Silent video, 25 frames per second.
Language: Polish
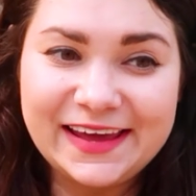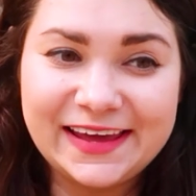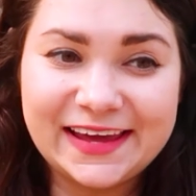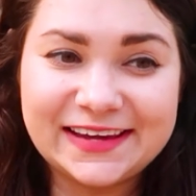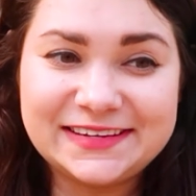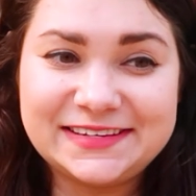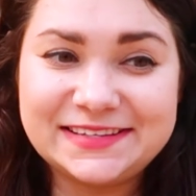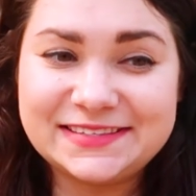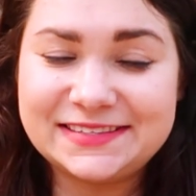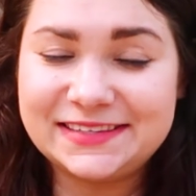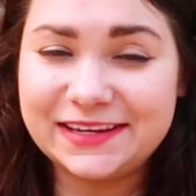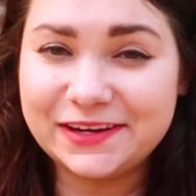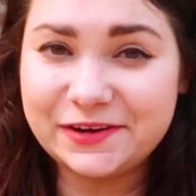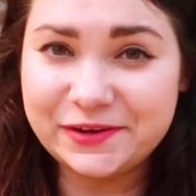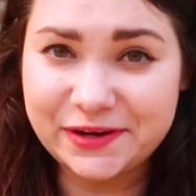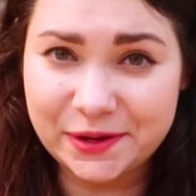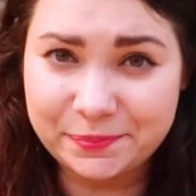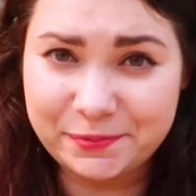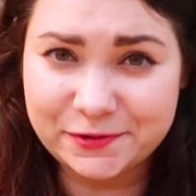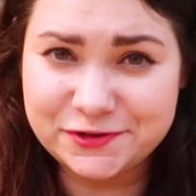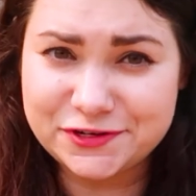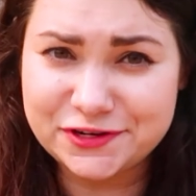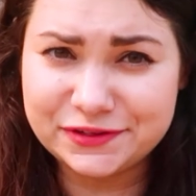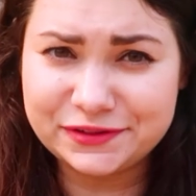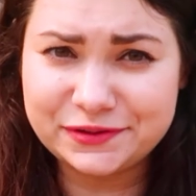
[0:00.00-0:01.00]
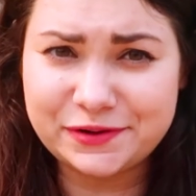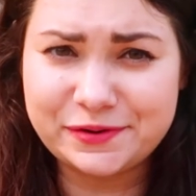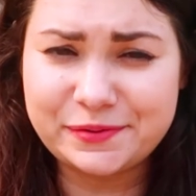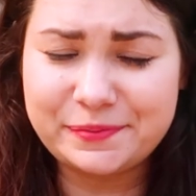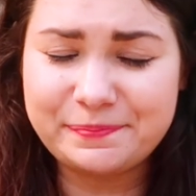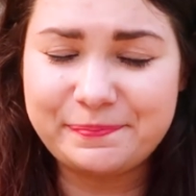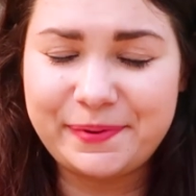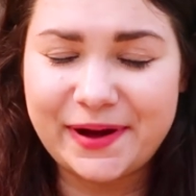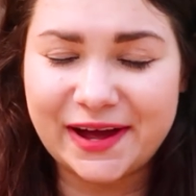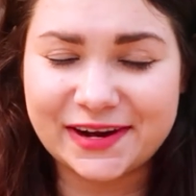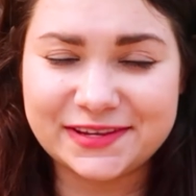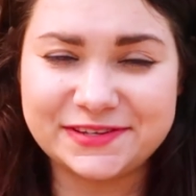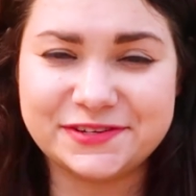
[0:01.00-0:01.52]
Ja się z tego na początku
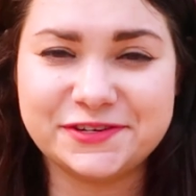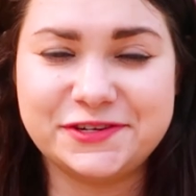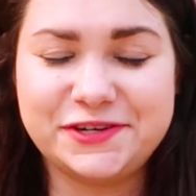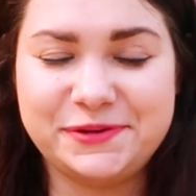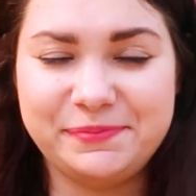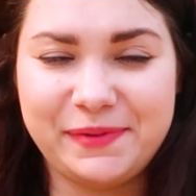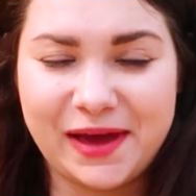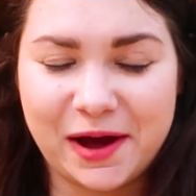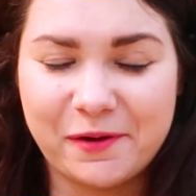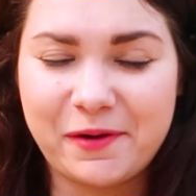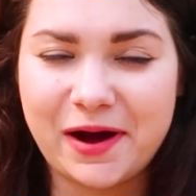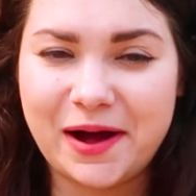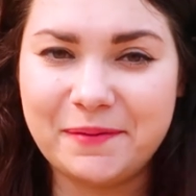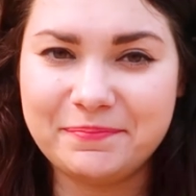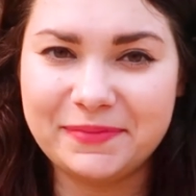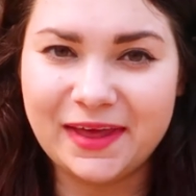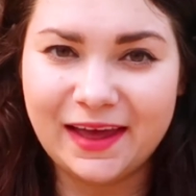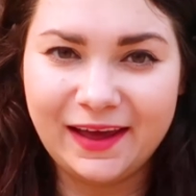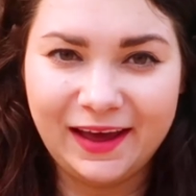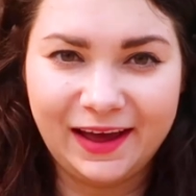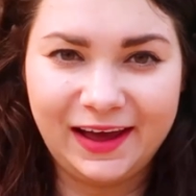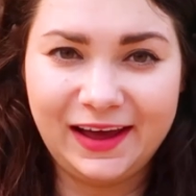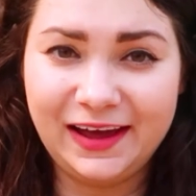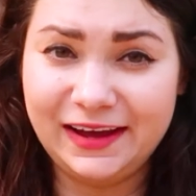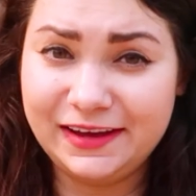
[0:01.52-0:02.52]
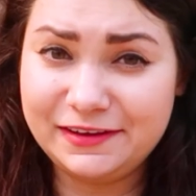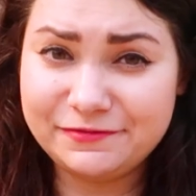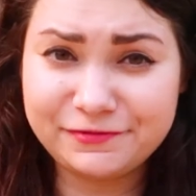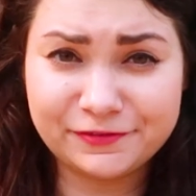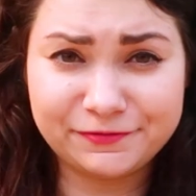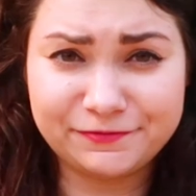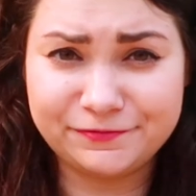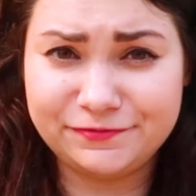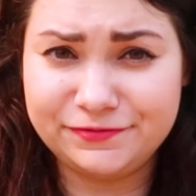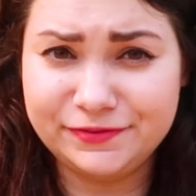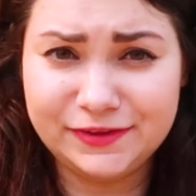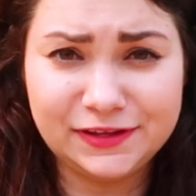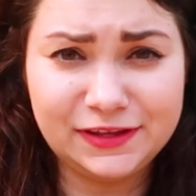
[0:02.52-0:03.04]
bardzo śmiałam e, i
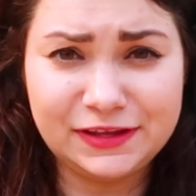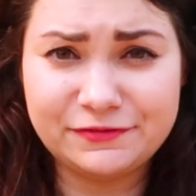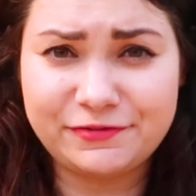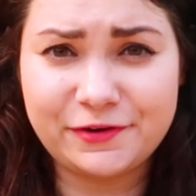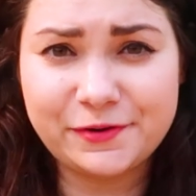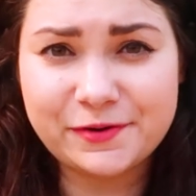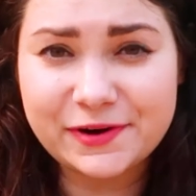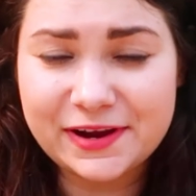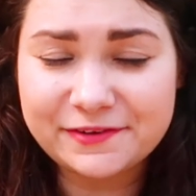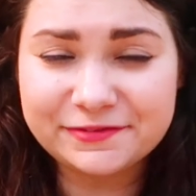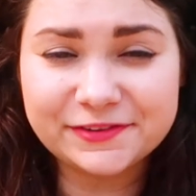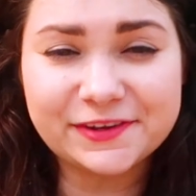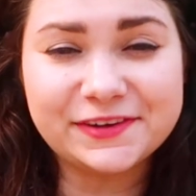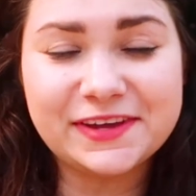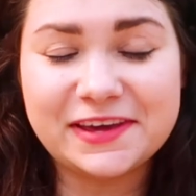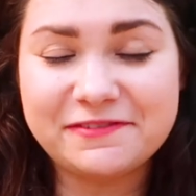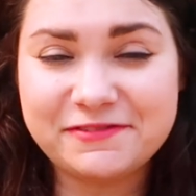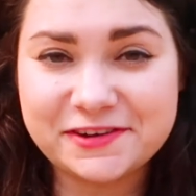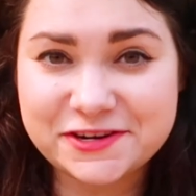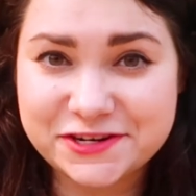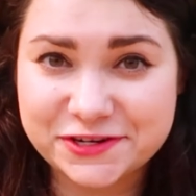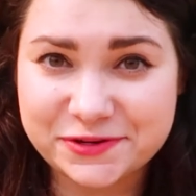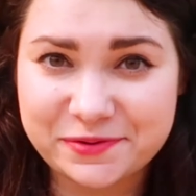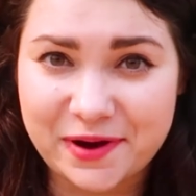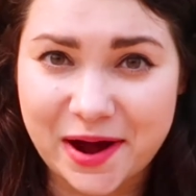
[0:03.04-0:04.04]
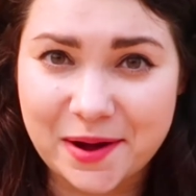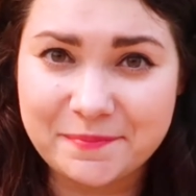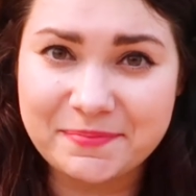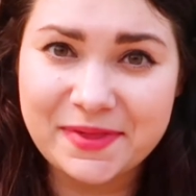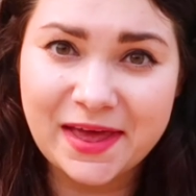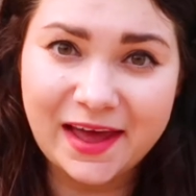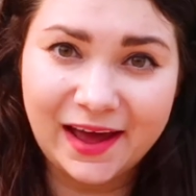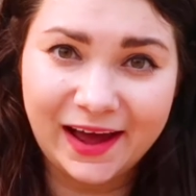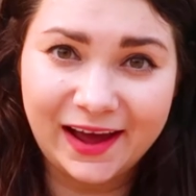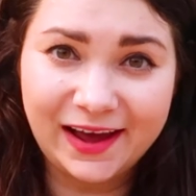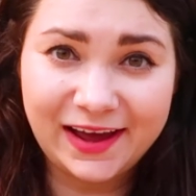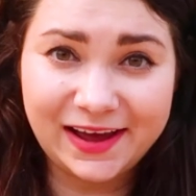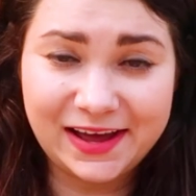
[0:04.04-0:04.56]
i w ogóle w to nie wierzyłam,
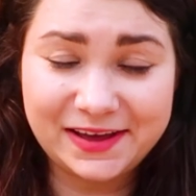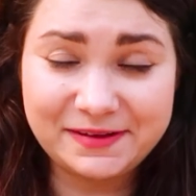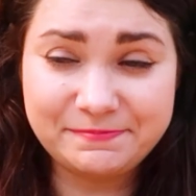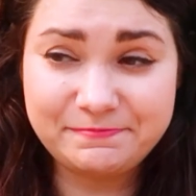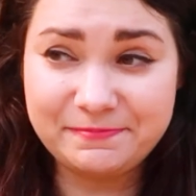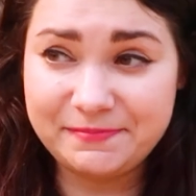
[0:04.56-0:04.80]
e,